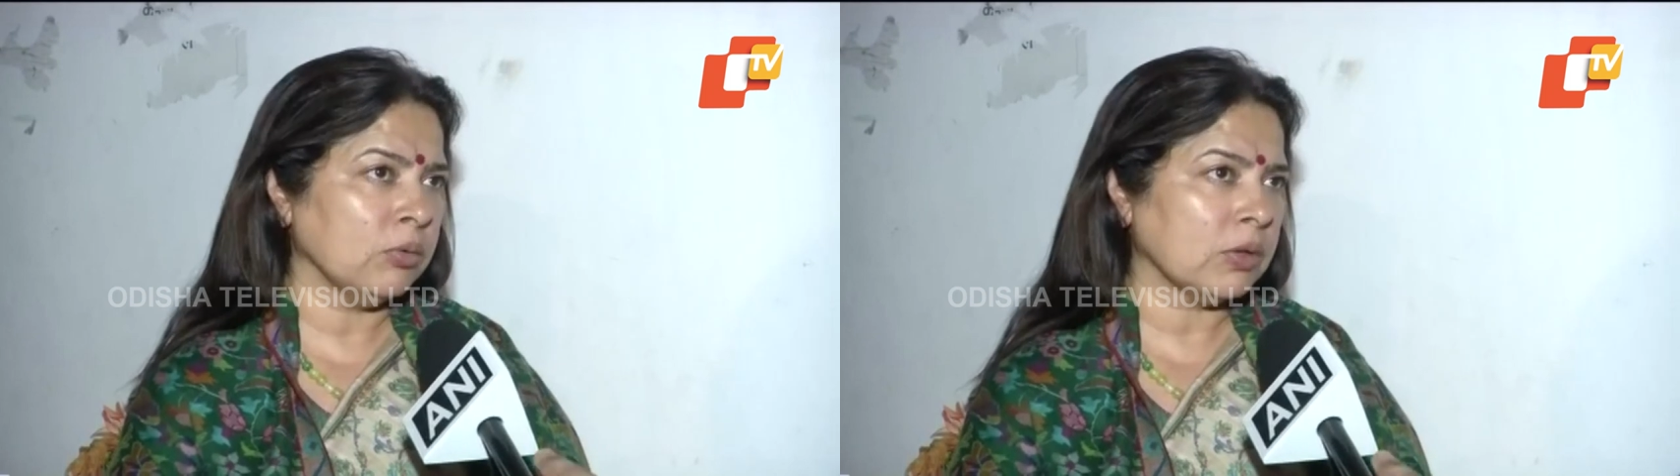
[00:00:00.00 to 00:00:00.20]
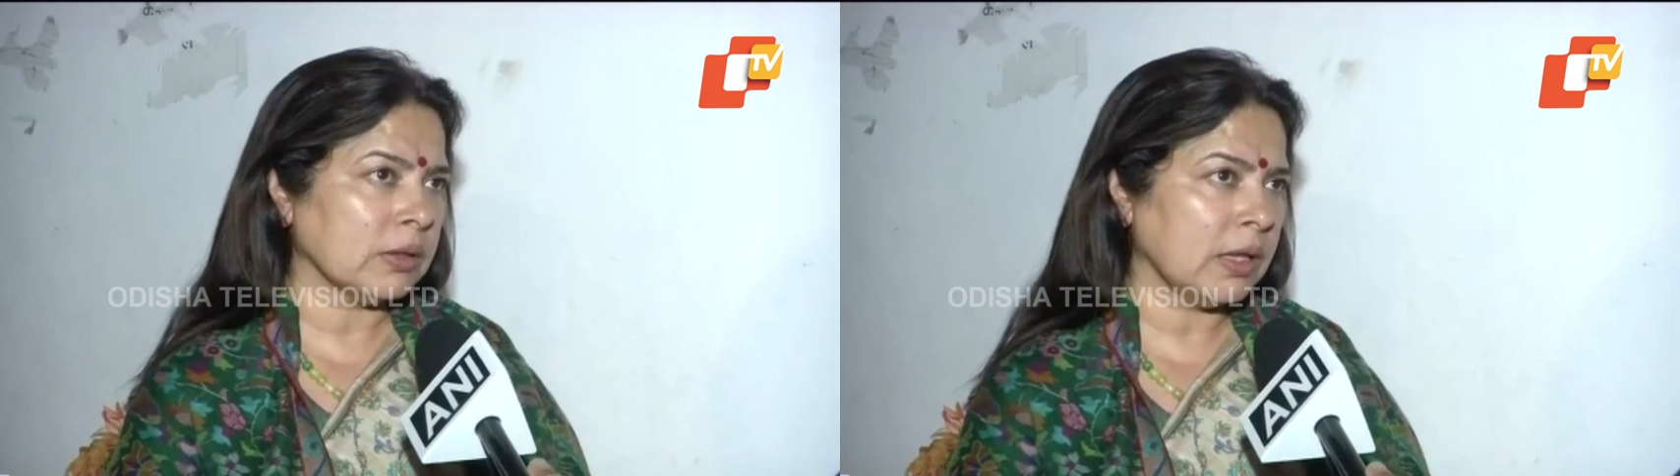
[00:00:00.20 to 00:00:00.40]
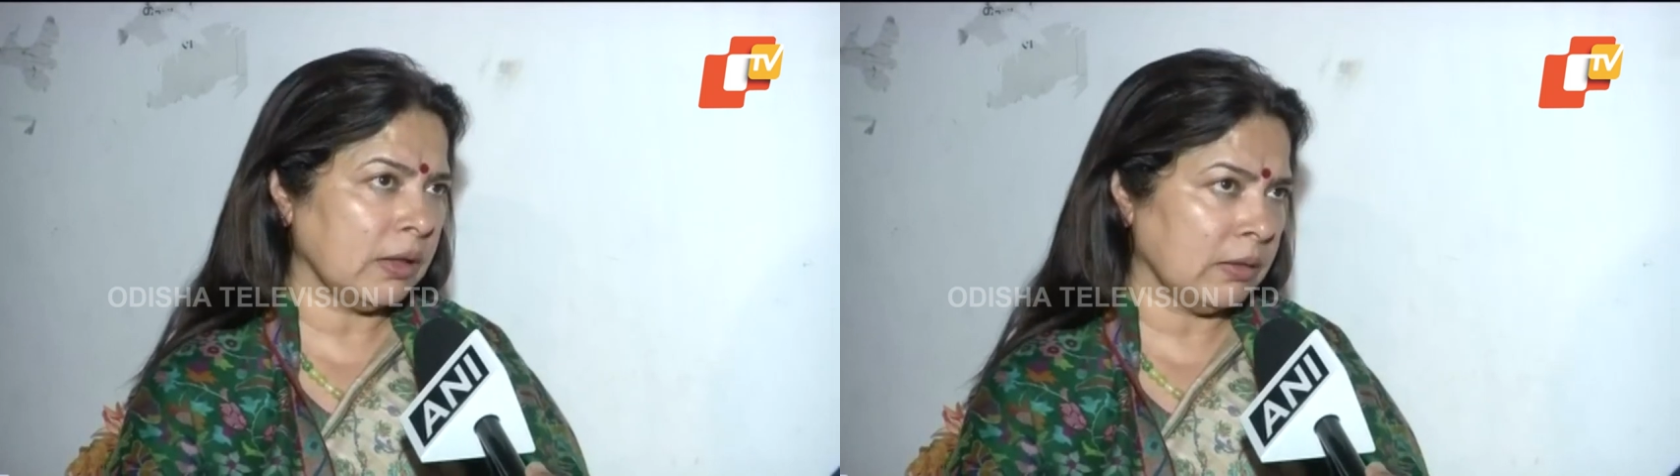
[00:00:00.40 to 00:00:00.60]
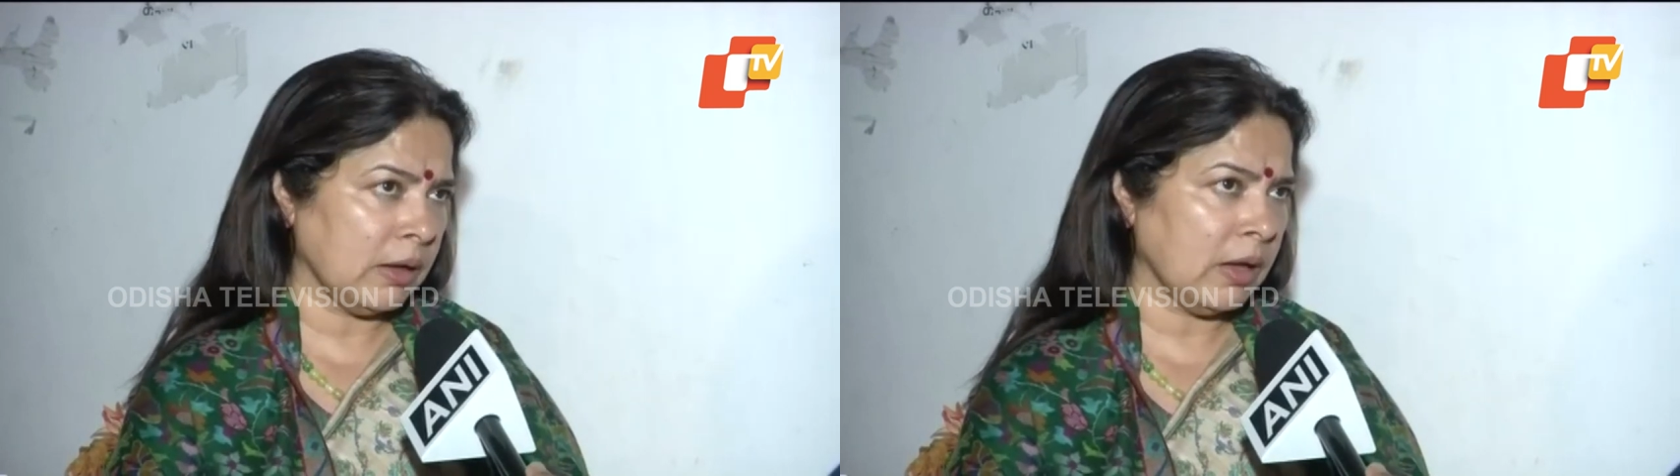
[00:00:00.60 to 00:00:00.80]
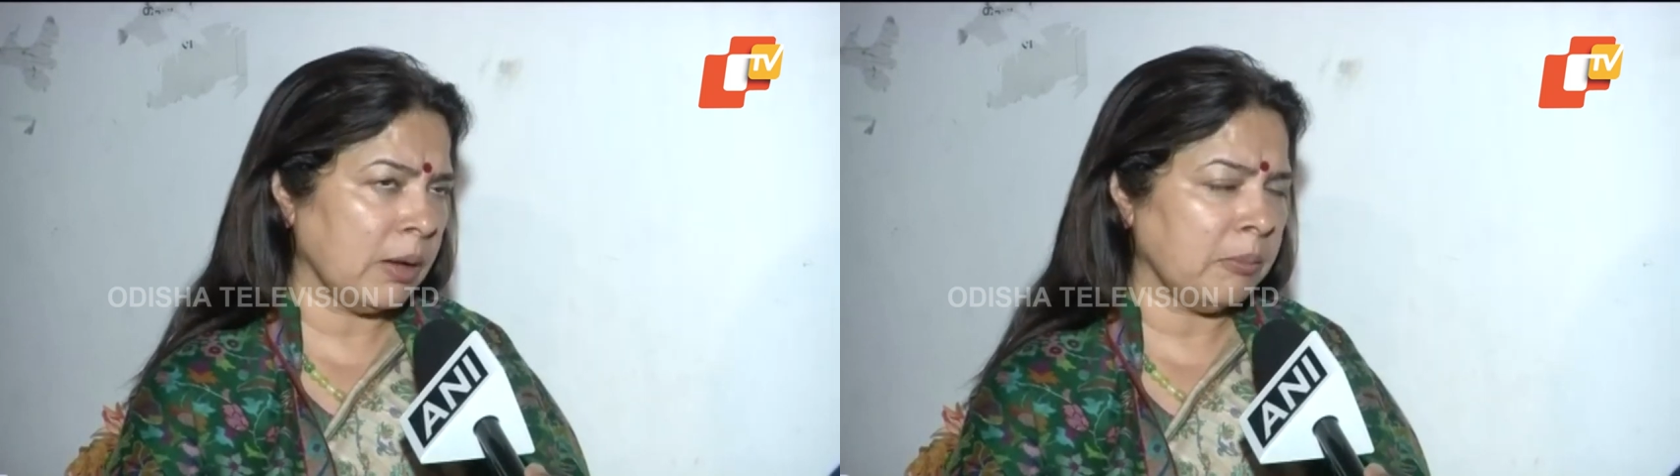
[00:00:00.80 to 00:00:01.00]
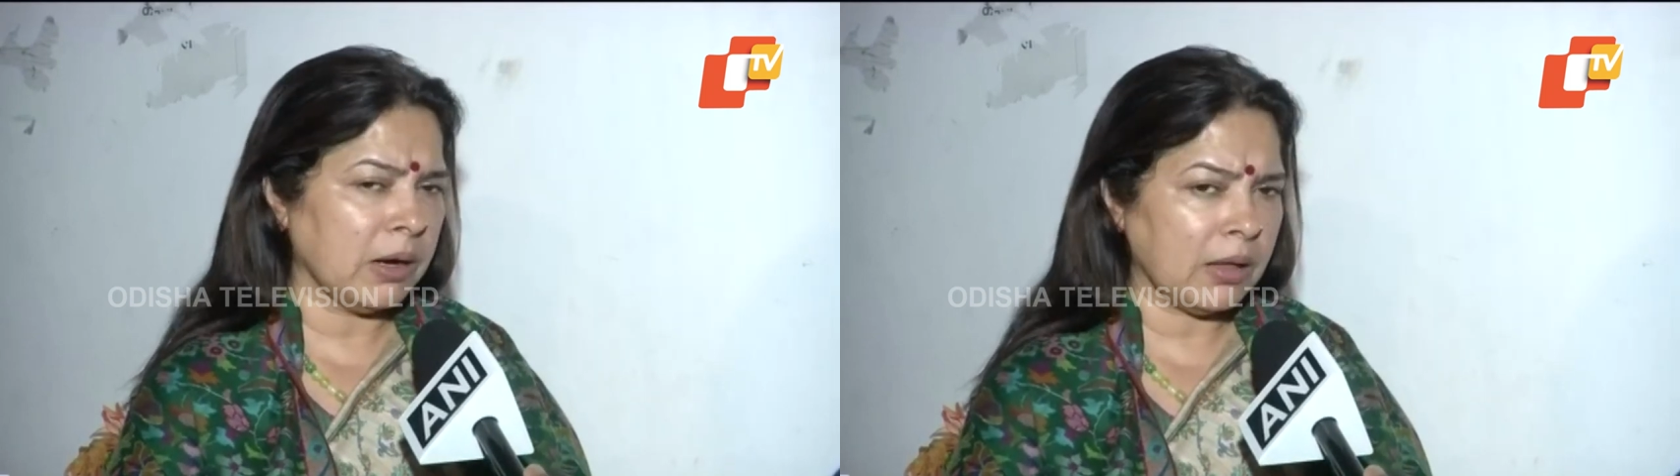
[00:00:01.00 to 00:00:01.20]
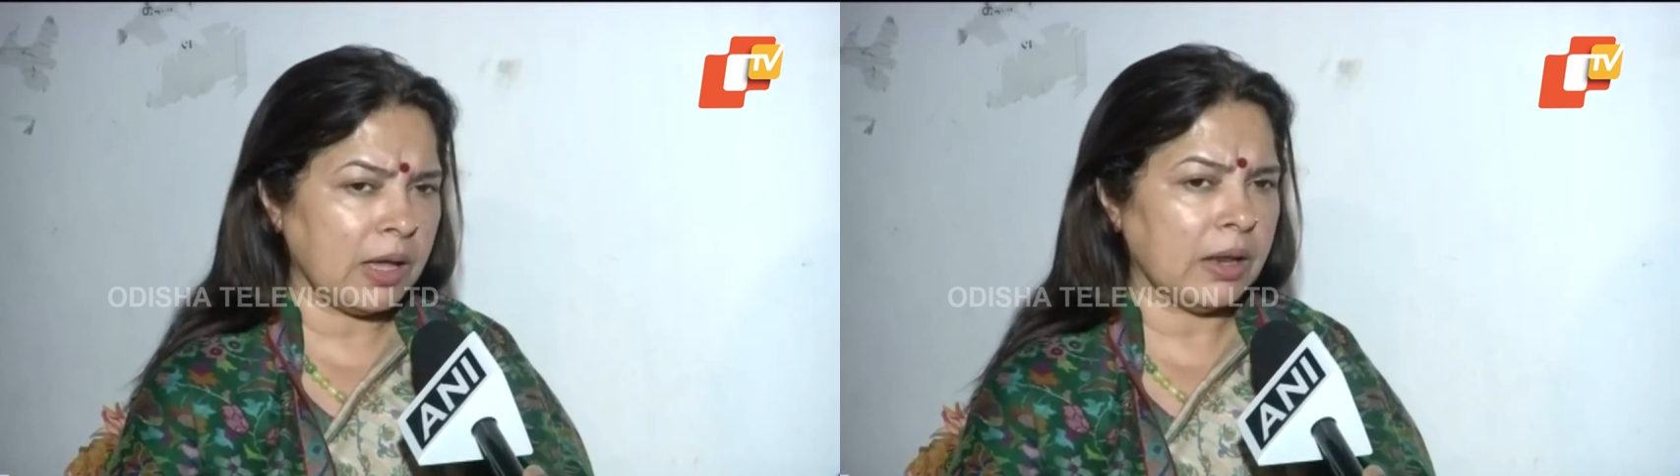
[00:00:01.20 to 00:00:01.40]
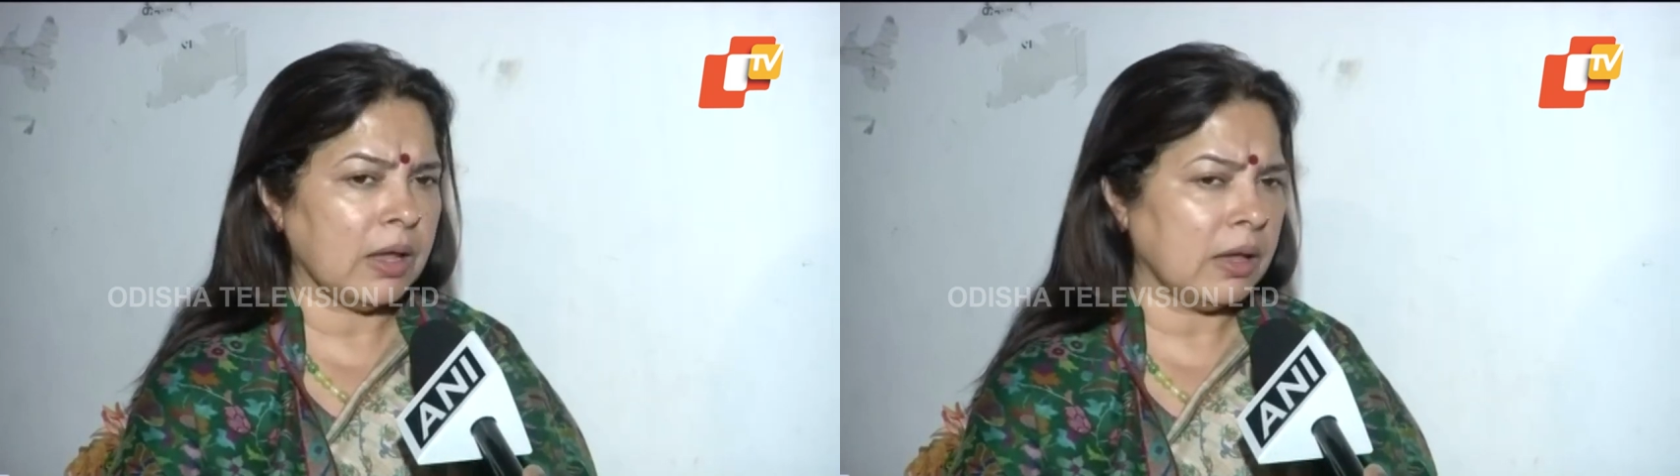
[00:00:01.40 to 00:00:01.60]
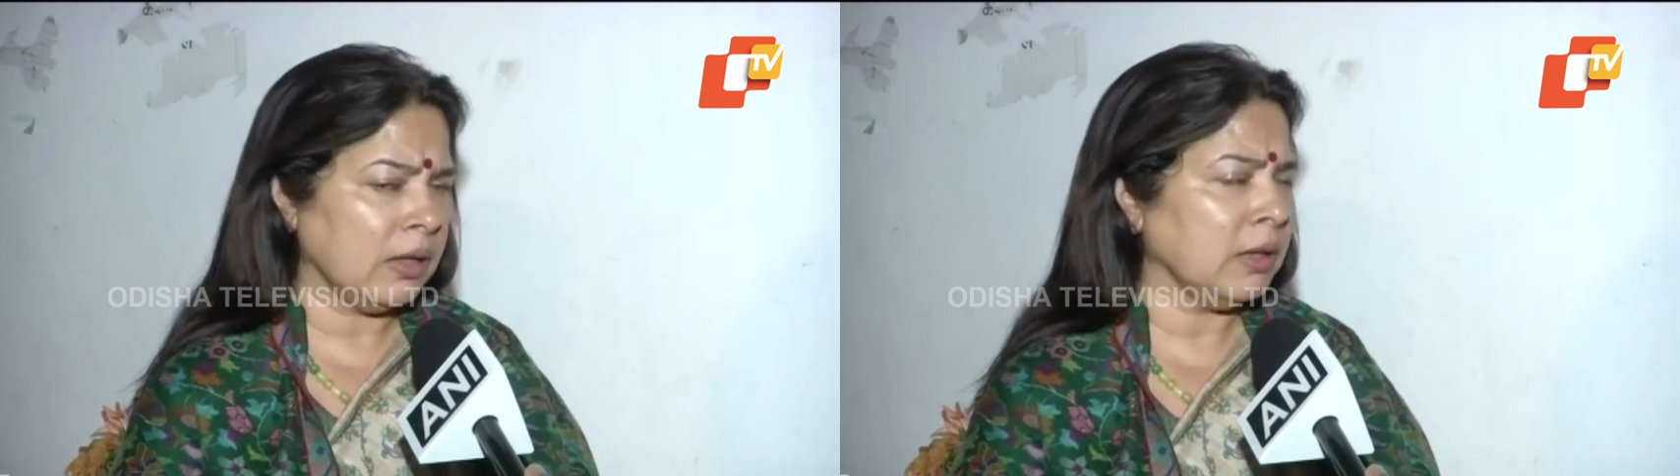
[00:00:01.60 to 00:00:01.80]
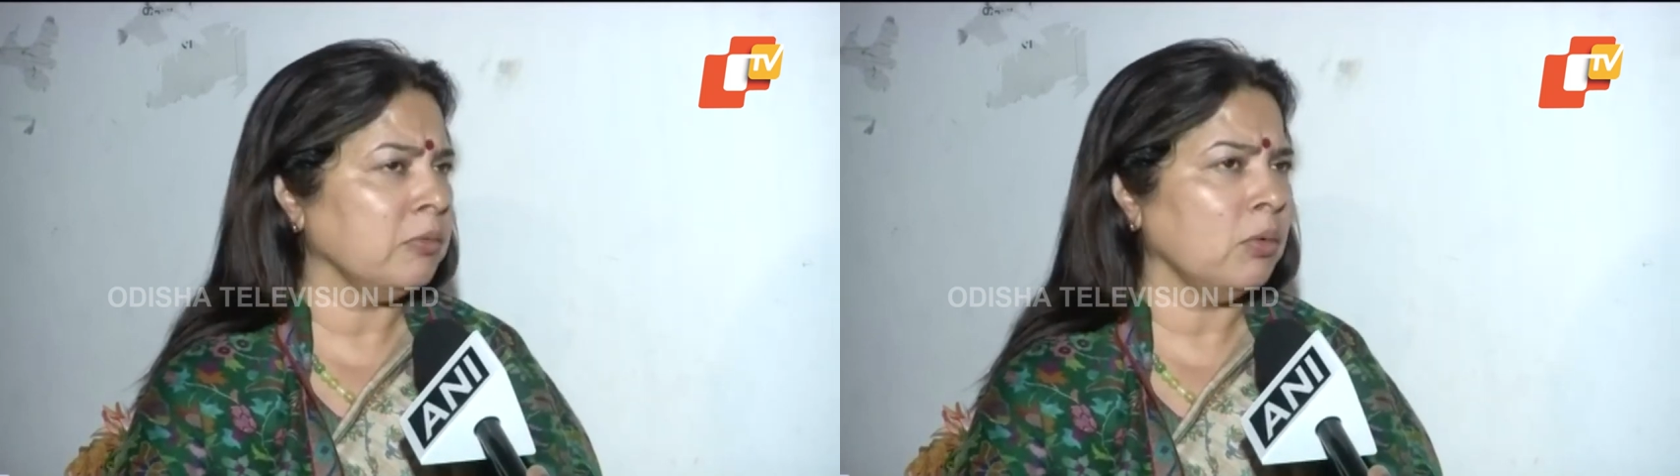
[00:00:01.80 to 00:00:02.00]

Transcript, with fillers: हो सकता है दंगा भड़काना ये